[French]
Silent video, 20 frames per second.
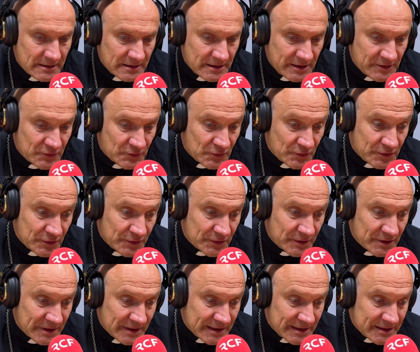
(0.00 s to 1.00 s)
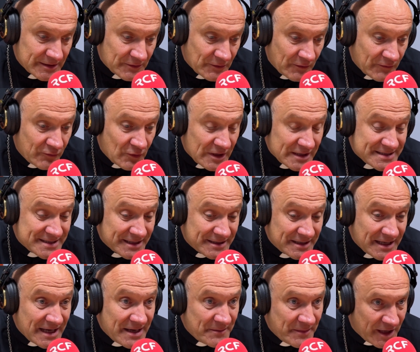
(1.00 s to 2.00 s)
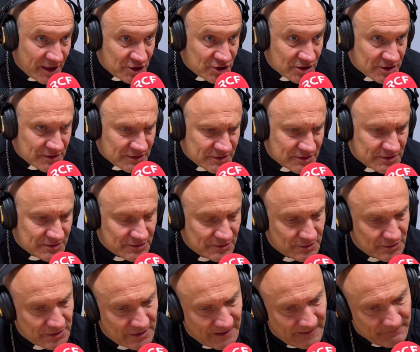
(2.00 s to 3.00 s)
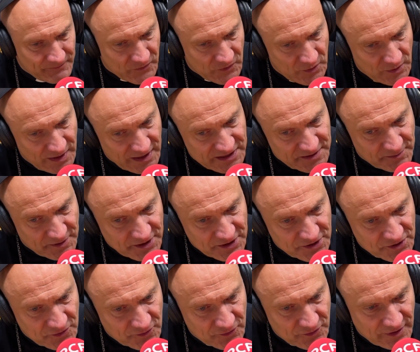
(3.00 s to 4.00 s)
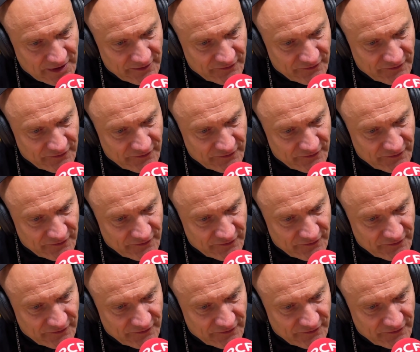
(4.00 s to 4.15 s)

Et donc, on voit cette émergence de l'expression de la